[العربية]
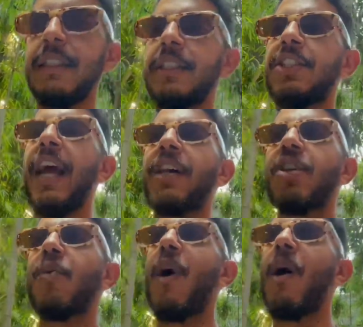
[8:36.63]
شي
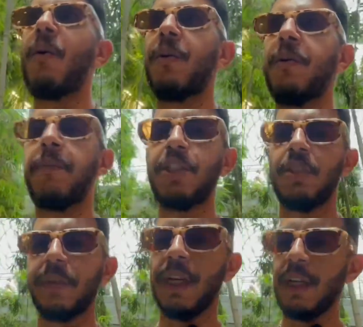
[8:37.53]
حاجه واو باش
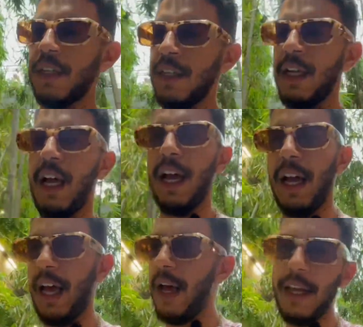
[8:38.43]
نبدا
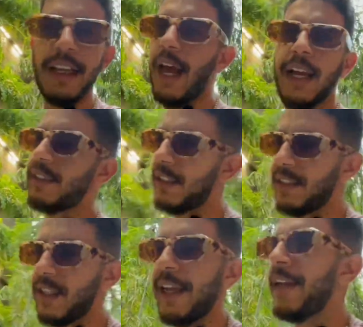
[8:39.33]
انا
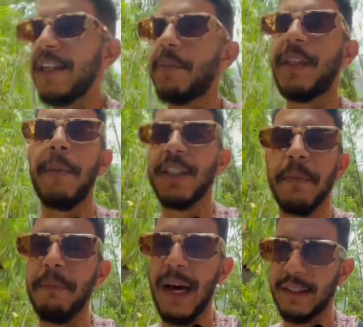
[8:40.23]
غادي نبدا باش
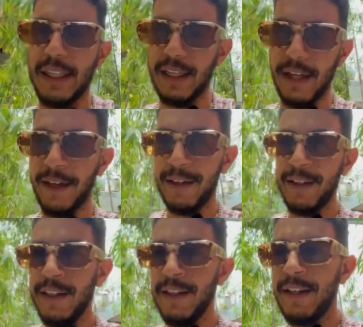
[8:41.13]
ما عطى الله
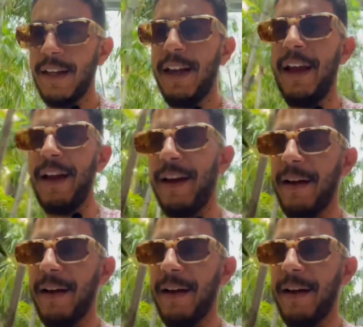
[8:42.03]
إيه،